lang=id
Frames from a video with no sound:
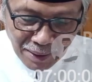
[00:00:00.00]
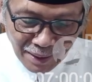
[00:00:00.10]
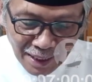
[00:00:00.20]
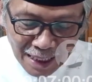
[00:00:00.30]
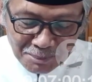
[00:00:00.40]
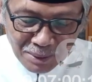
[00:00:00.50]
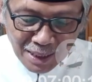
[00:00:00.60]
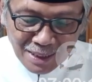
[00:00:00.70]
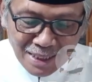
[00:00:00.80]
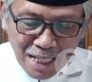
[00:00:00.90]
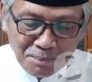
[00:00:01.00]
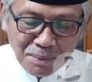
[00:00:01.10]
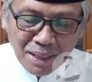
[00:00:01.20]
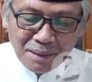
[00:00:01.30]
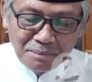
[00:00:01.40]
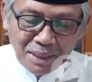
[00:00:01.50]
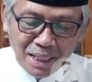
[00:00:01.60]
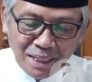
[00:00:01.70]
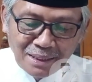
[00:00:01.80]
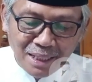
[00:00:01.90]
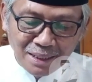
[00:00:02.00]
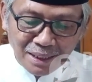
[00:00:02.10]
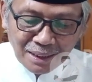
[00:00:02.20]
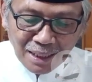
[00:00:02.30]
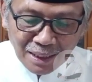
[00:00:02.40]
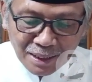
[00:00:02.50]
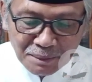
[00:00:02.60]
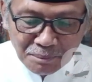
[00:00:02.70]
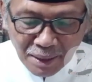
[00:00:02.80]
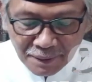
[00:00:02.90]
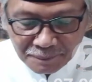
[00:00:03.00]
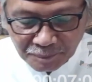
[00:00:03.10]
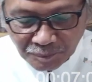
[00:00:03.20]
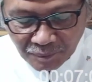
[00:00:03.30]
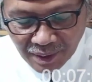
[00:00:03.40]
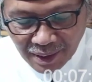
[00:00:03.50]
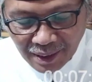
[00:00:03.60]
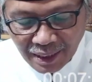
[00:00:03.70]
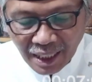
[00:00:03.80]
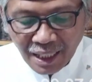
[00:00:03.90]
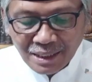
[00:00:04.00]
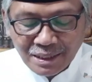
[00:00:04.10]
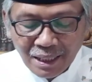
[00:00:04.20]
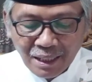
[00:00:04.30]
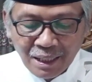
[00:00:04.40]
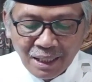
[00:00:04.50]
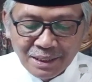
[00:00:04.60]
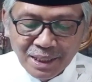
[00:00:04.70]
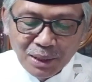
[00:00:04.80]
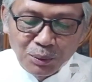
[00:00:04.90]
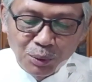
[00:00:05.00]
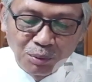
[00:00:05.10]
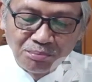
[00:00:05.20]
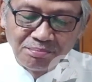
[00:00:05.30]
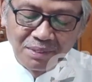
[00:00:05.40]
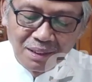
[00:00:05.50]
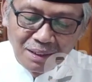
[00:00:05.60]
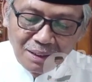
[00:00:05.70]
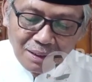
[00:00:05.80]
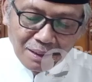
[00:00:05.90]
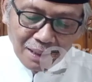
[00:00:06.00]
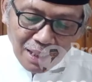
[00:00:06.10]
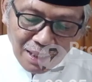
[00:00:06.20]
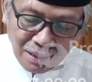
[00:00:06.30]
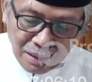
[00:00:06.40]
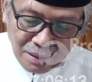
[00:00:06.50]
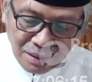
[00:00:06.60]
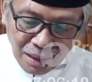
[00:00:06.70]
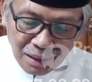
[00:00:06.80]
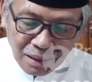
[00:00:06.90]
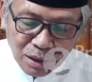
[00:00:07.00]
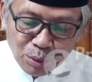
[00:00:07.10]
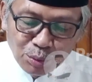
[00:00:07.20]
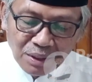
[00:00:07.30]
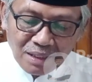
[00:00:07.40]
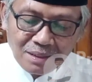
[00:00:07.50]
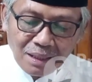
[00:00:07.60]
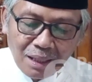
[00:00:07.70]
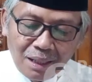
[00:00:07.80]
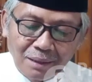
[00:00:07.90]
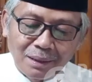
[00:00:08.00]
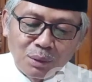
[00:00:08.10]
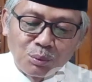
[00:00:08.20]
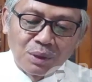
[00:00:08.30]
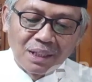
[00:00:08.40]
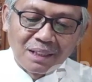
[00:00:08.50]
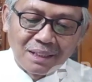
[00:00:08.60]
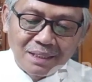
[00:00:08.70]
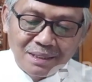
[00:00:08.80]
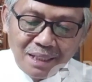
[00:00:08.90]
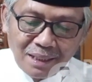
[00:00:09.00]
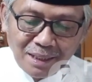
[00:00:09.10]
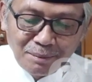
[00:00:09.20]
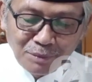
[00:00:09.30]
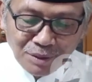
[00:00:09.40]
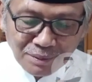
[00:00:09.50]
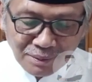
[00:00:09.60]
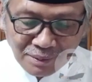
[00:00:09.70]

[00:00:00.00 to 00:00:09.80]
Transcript: pandang kepada siapa bila ajalnya telah tiba. Idza jaa ajaluhum la yastakhiruna sa'ata wa la yastaqdimun.